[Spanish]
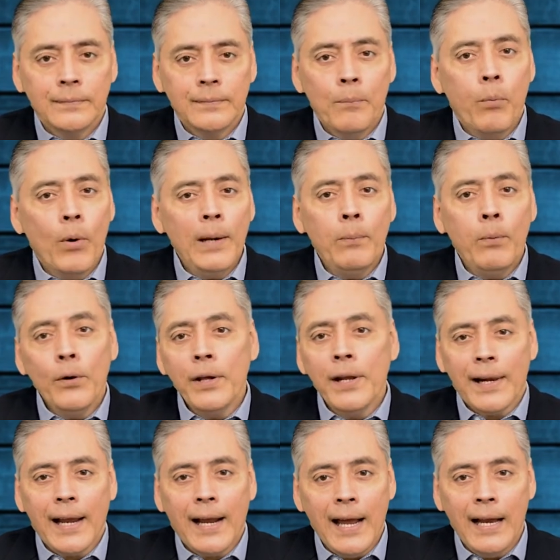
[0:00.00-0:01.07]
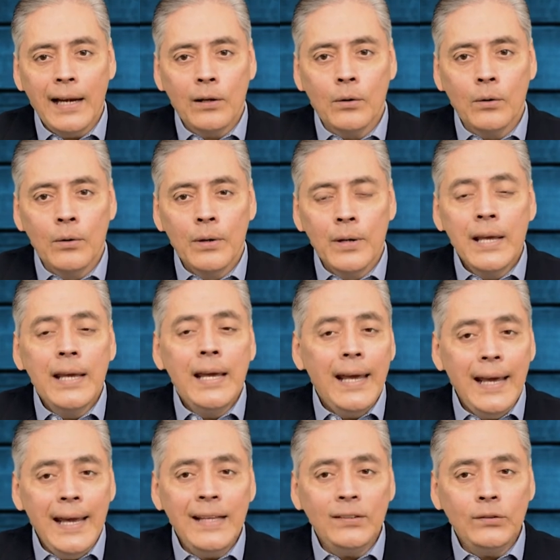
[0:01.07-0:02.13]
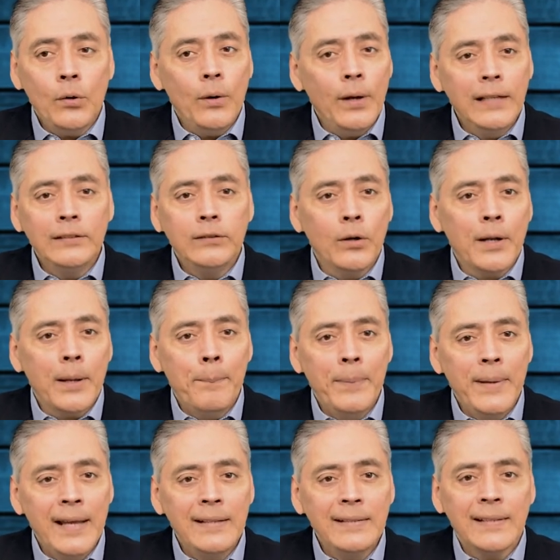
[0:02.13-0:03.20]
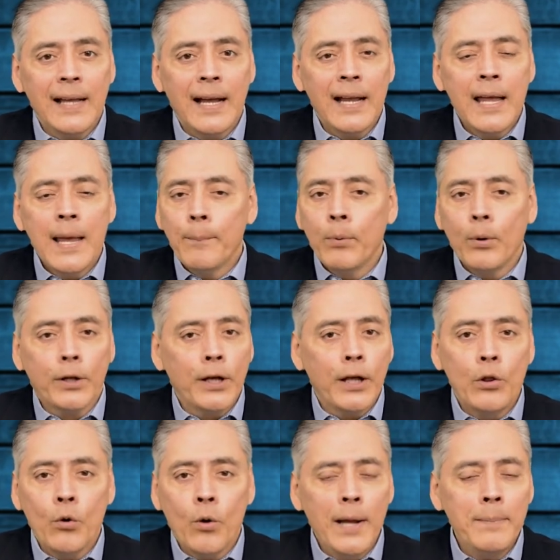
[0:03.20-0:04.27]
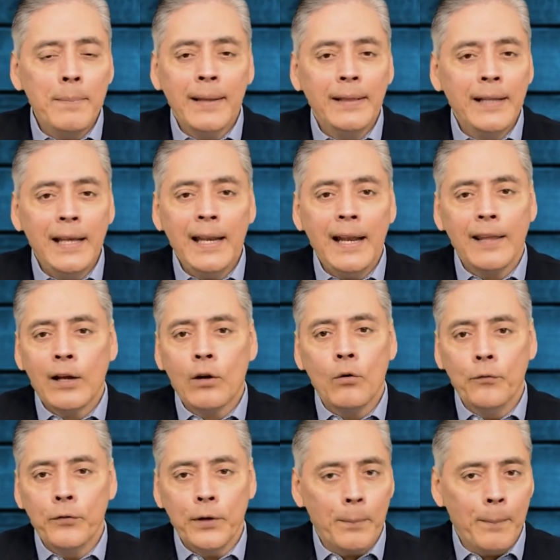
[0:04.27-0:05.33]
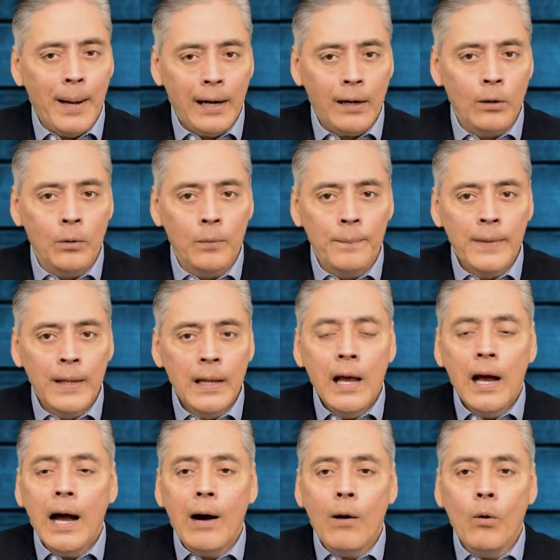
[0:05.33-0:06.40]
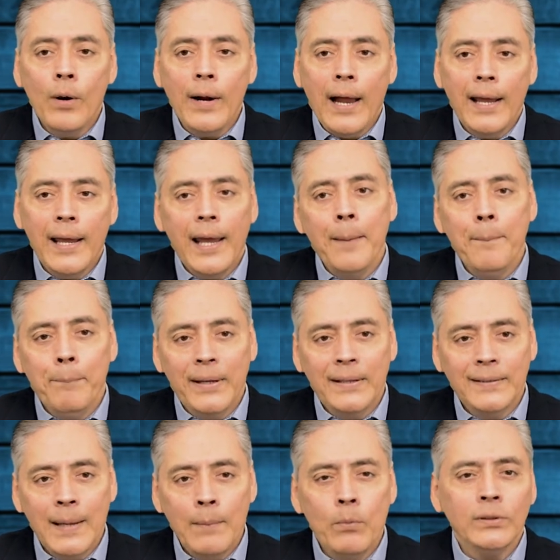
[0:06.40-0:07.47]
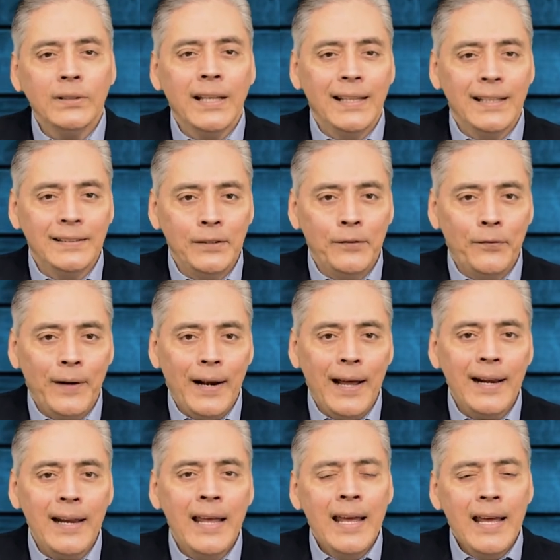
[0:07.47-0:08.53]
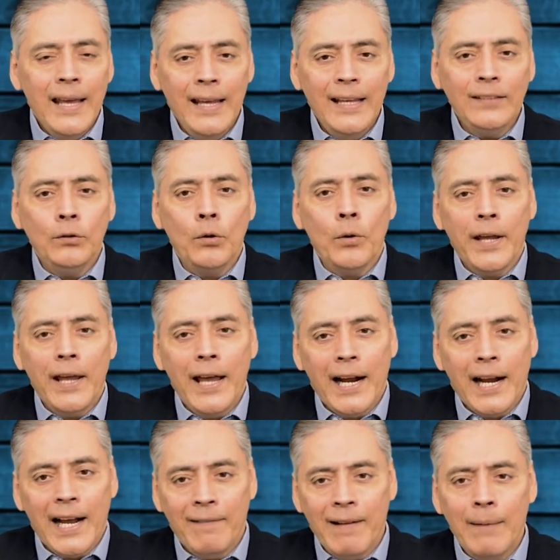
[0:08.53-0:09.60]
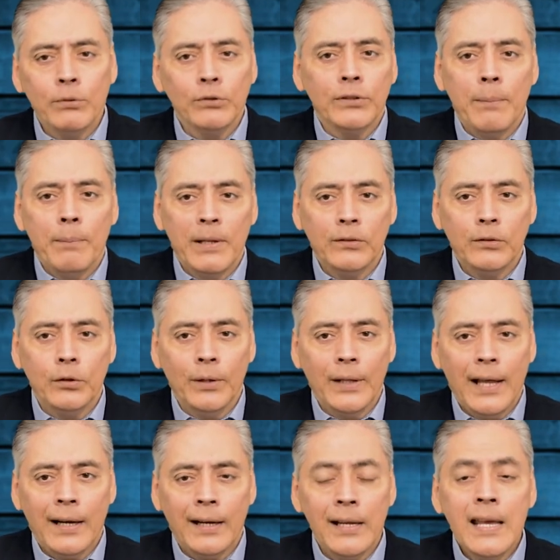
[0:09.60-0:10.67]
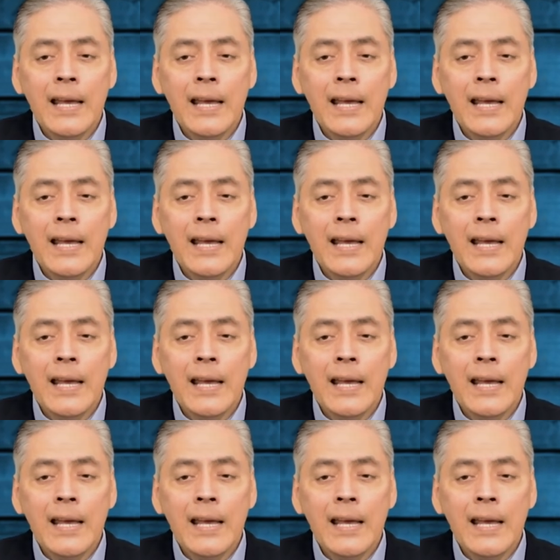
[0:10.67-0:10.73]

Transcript: Vuelvo y recalco, eso es lo que piensan porque no hay manera de confirmarlo. Ahora empecemos a descifrar esto que acabamos de mencionar.